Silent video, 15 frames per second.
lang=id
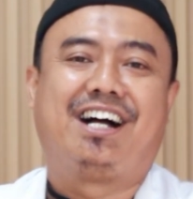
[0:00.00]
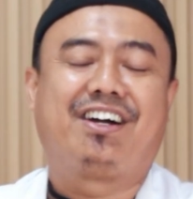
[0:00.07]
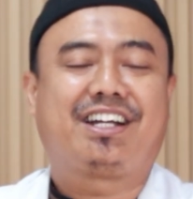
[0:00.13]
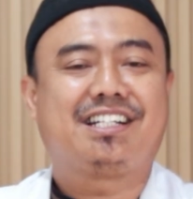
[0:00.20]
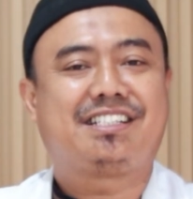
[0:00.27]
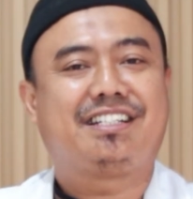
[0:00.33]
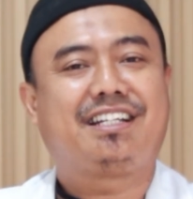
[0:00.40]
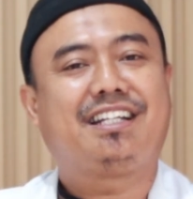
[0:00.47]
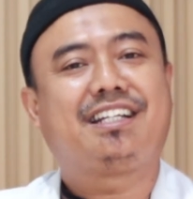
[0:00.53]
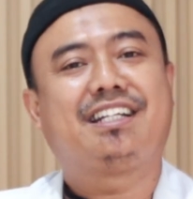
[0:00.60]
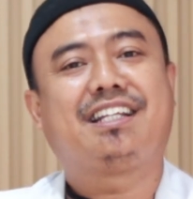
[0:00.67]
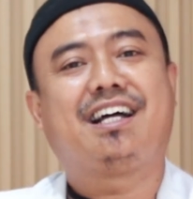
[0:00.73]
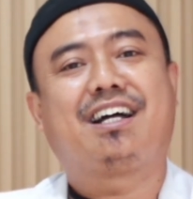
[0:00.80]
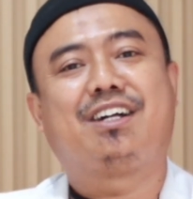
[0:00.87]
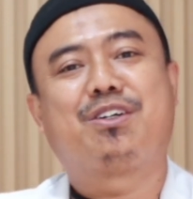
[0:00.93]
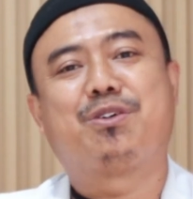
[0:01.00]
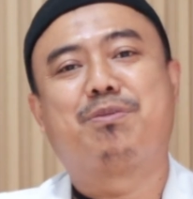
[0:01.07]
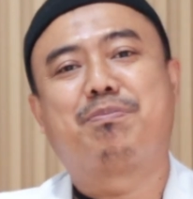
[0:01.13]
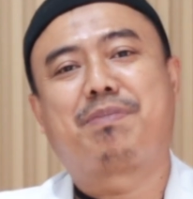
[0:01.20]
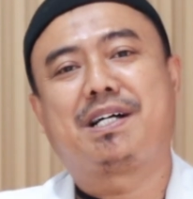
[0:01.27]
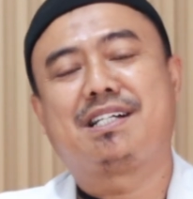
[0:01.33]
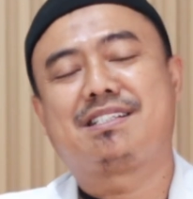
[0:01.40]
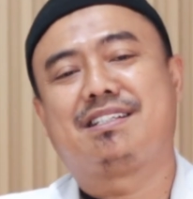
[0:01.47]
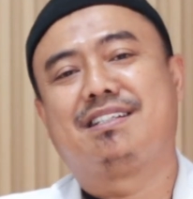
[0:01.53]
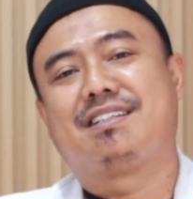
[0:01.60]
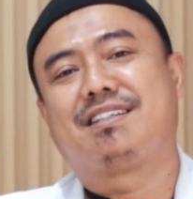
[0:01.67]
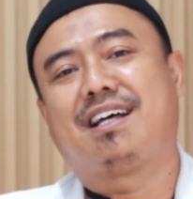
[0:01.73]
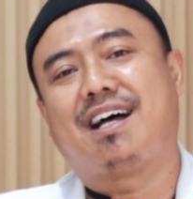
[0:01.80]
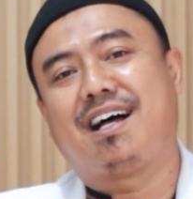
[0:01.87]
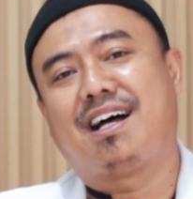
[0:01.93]
Oke, sedikit kita akan kumpas
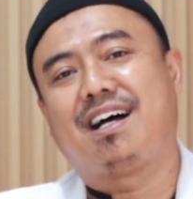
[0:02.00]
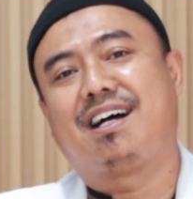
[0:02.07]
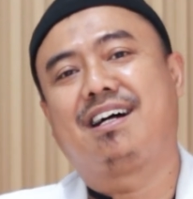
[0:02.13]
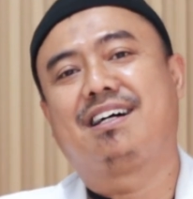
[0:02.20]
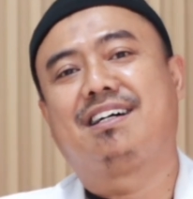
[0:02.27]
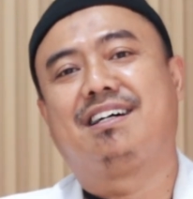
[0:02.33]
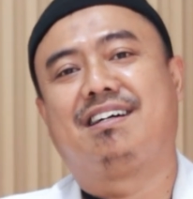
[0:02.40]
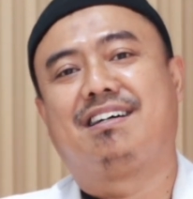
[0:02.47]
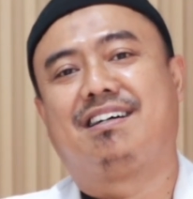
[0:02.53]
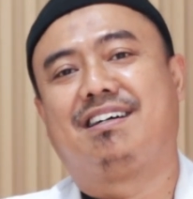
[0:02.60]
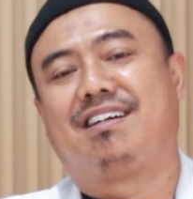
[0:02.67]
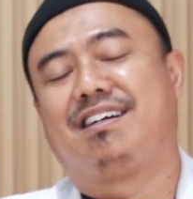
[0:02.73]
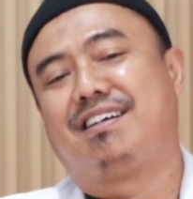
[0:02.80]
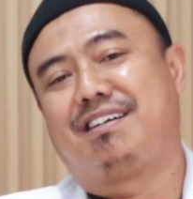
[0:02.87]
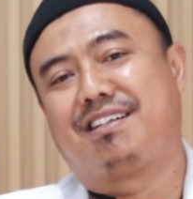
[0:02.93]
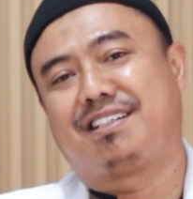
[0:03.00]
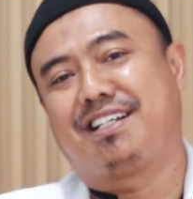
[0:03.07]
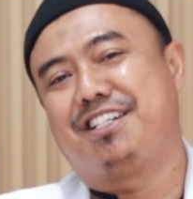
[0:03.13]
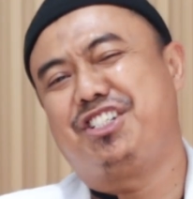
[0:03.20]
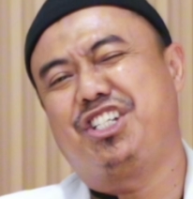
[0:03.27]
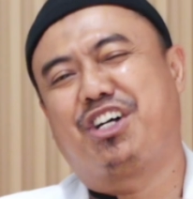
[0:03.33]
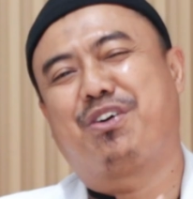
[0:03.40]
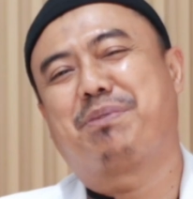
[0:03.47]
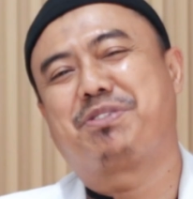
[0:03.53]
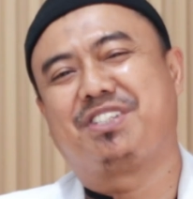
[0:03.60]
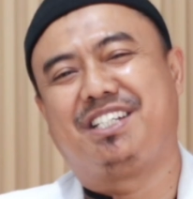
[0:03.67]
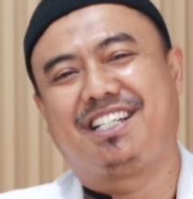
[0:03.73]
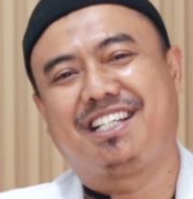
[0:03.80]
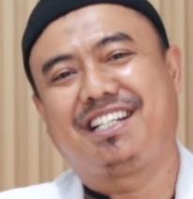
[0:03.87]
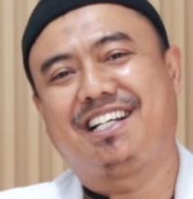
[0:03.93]
tentang uh, tanya jawab
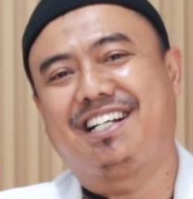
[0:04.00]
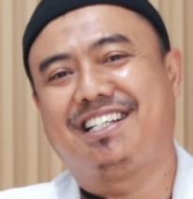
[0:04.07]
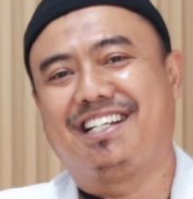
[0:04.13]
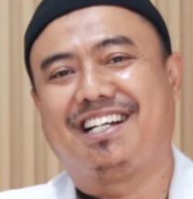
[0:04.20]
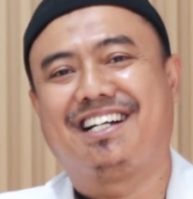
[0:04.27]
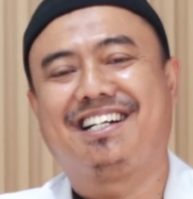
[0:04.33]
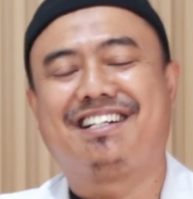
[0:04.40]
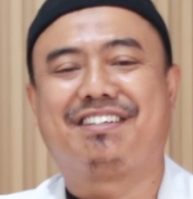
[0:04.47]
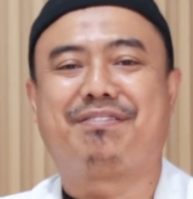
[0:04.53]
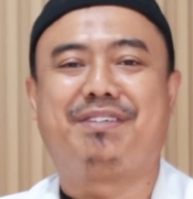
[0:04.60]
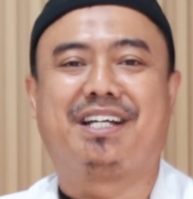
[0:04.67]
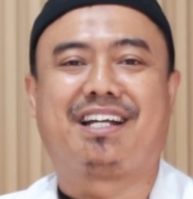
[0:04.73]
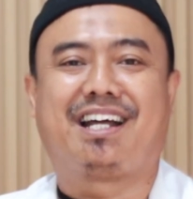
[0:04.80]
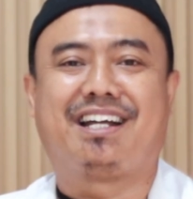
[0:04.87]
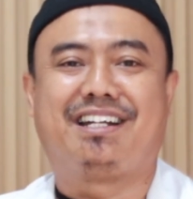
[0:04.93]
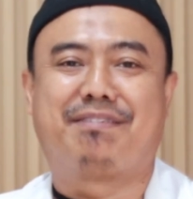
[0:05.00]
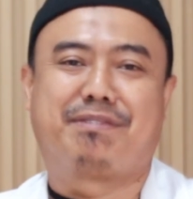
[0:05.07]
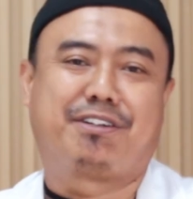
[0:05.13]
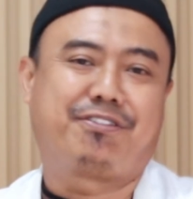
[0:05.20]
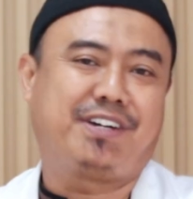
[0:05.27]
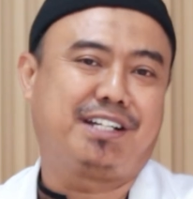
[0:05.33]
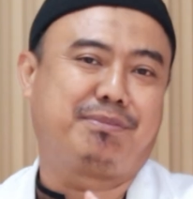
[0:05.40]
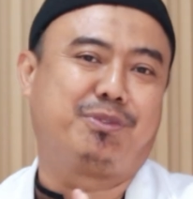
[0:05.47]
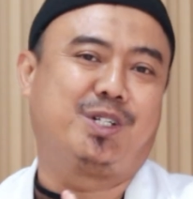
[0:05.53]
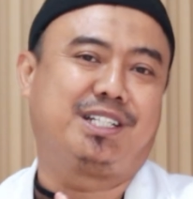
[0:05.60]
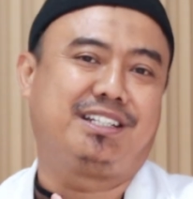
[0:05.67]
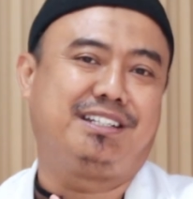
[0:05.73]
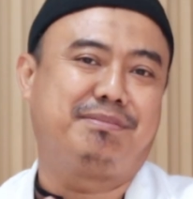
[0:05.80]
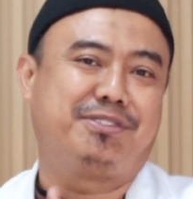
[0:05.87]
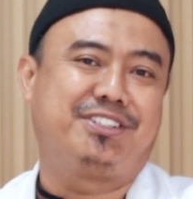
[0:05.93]
sedikit kali ya, biar ada manfaat
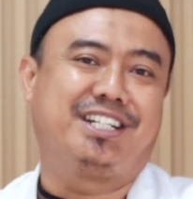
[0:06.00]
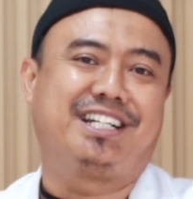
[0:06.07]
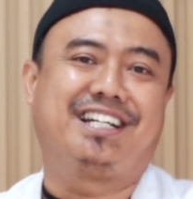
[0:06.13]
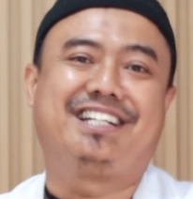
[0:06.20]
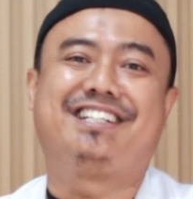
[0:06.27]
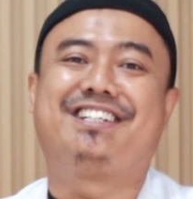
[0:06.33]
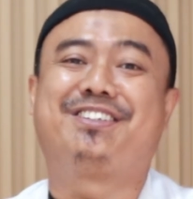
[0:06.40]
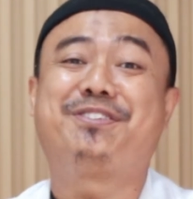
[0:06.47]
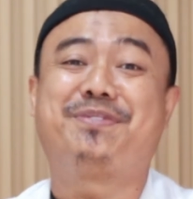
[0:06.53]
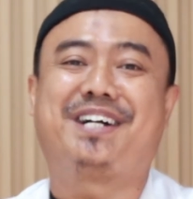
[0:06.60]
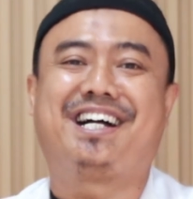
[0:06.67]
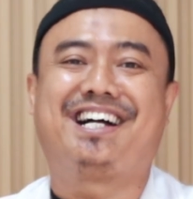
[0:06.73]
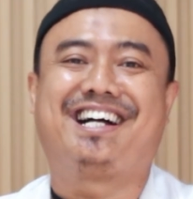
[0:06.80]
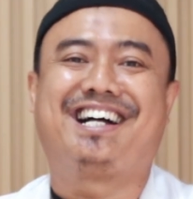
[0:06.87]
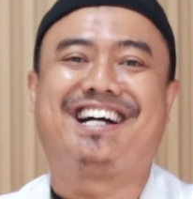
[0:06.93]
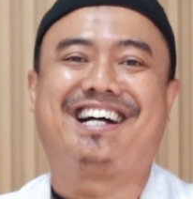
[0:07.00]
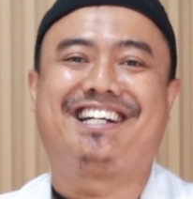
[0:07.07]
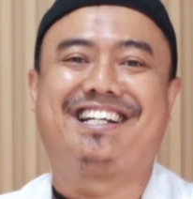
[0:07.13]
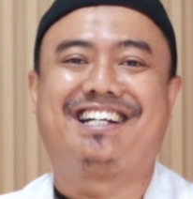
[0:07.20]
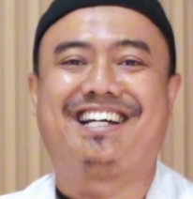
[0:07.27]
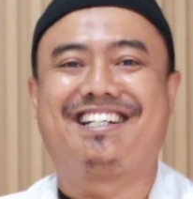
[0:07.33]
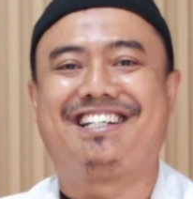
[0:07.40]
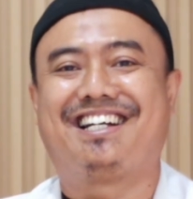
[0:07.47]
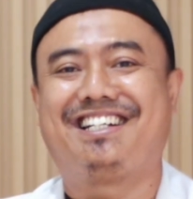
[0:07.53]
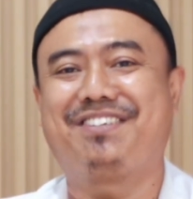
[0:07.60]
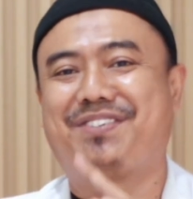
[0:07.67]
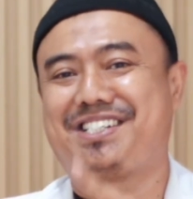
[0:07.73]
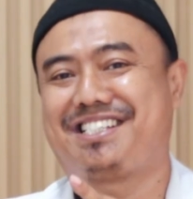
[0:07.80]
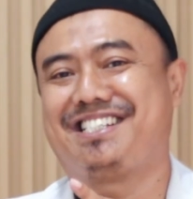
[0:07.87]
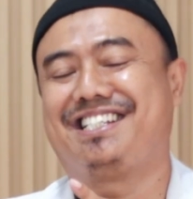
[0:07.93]
buat ibu dan ayah di rumah dan adik-adik
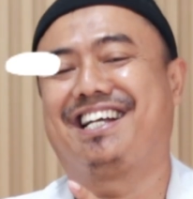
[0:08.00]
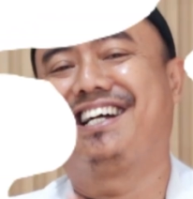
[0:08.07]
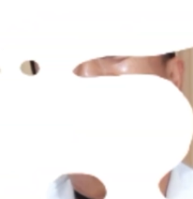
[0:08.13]
pasti.